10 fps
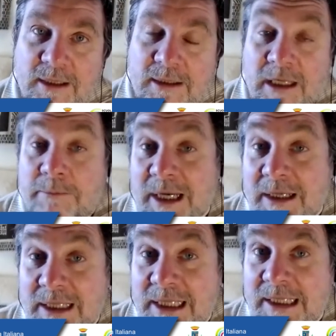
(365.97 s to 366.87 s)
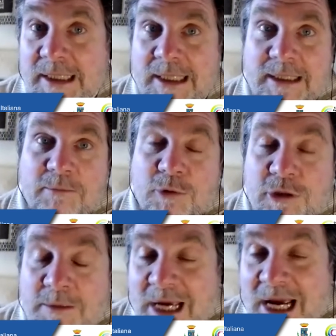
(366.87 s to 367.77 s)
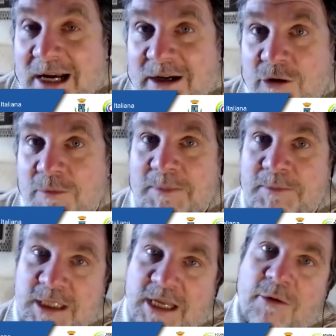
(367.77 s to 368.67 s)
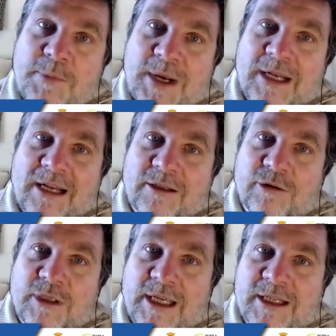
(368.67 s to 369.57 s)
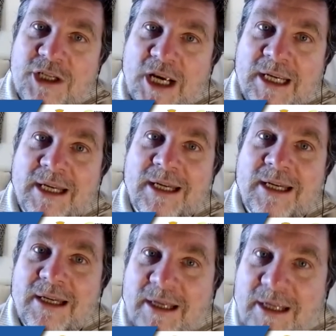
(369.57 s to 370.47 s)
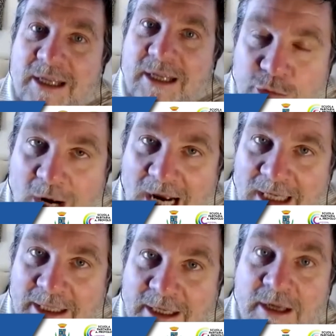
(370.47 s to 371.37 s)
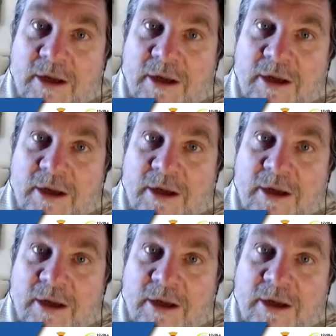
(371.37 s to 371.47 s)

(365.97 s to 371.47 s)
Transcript: del Bernina, del Monte Bianco, ma stiamo parlando di ghiacciai residuali.